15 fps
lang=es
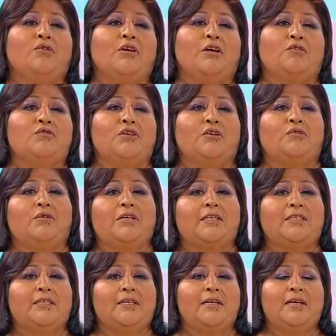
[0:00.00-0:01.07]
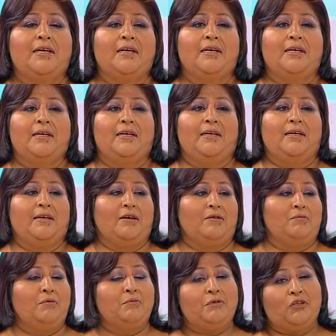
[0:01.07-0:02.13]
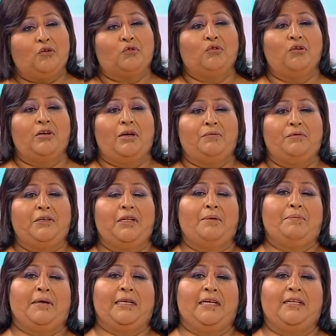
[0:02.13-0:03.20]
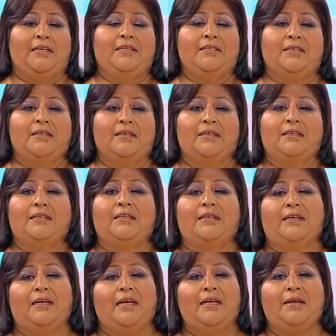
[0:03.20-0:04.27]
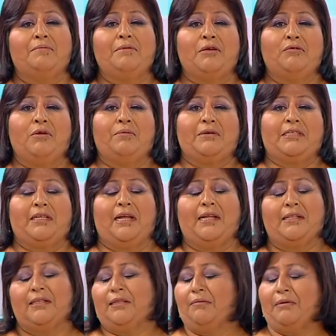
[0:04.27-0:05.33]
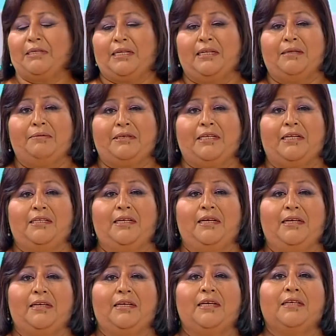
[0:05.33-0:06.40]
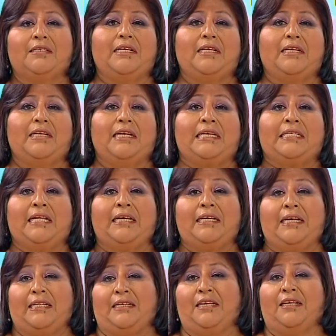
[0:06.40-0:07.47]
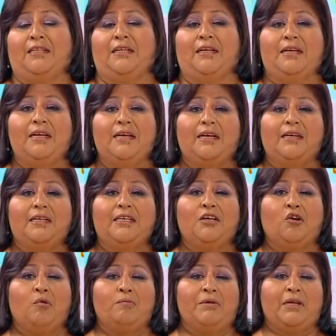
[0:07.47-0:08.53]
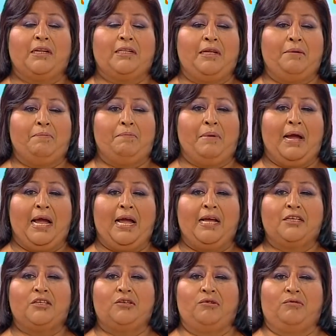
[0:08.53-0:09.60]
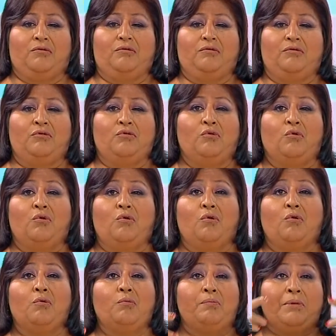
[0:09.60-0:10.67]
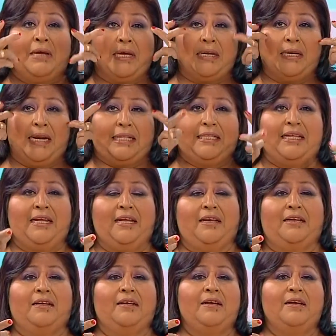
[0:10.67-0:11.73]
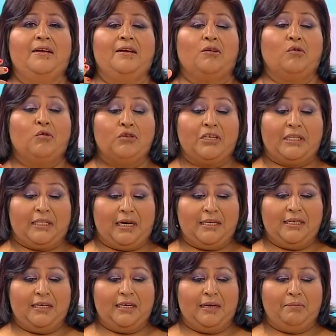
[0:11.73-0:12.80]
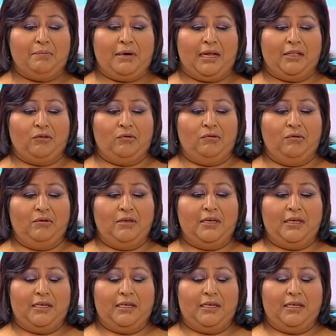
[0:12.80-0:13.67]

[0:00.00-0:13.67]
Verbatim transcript: Yo lo que aconsejo es, como mi doctora Frida Paredes, ella me ayuda bastante, bastante, bastante, es estar en la dieta y comer despacio, no ver la tele, concentrarse en el plato